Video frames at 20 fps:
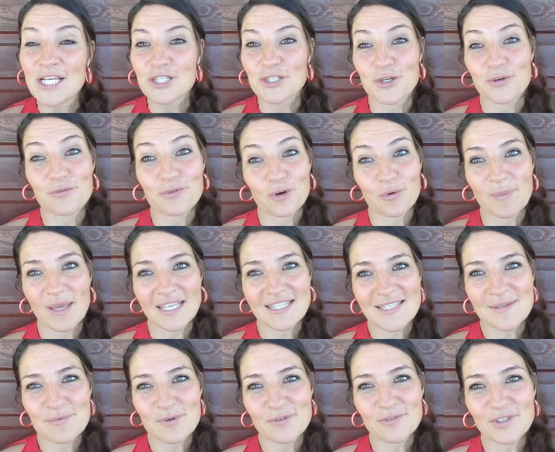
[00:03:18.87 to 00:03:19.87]
Je vous
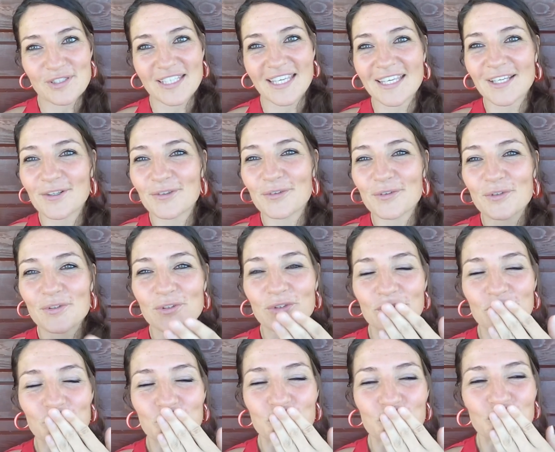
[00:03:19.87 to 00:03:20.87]
remercie pour votre
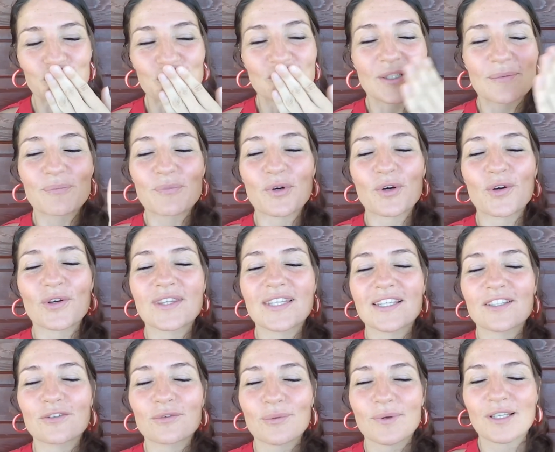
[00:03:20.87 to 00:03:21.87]
écoute.
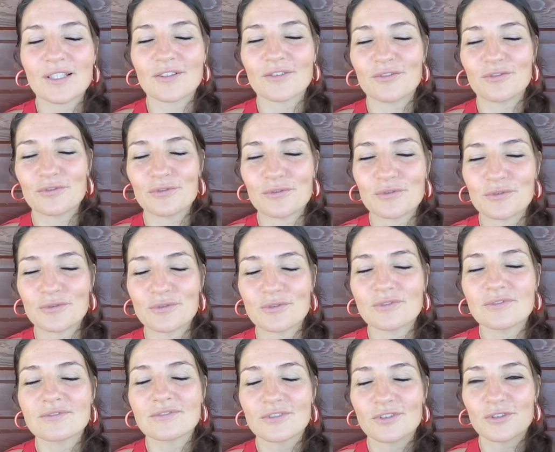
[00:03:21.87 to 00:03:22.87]
Prenez soin de
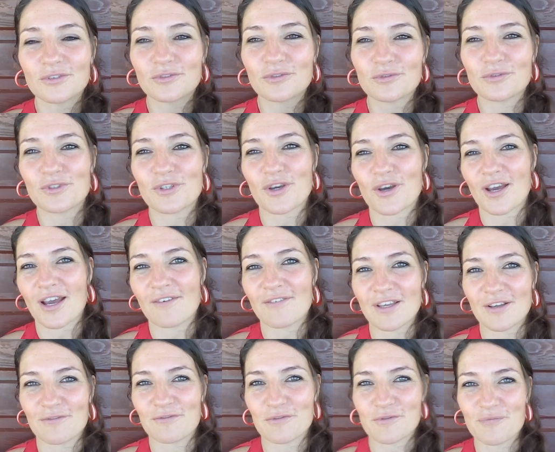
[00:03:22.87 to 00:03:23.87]
vous, de tout cœur
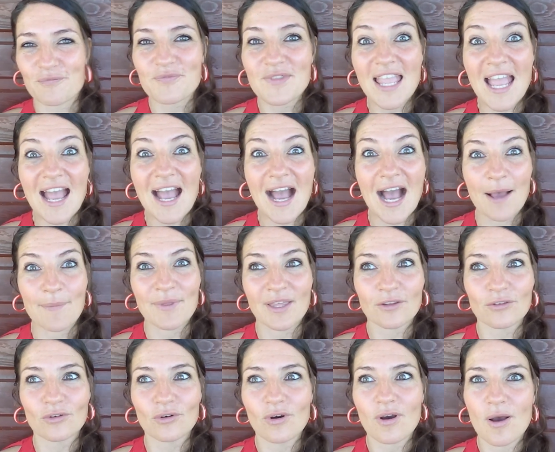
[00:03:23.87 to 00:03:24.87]
avec vous. À
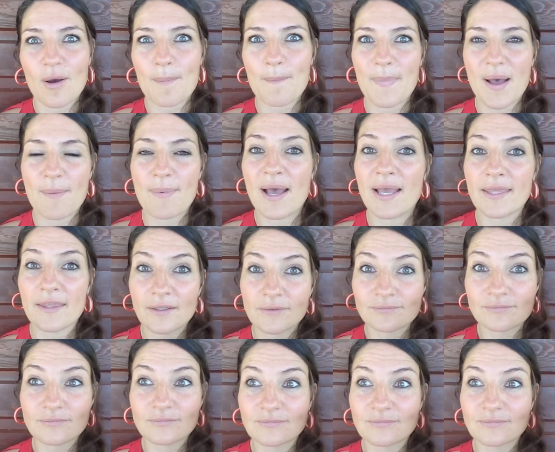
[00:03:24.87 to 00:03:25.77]
bientôt. Bye bye.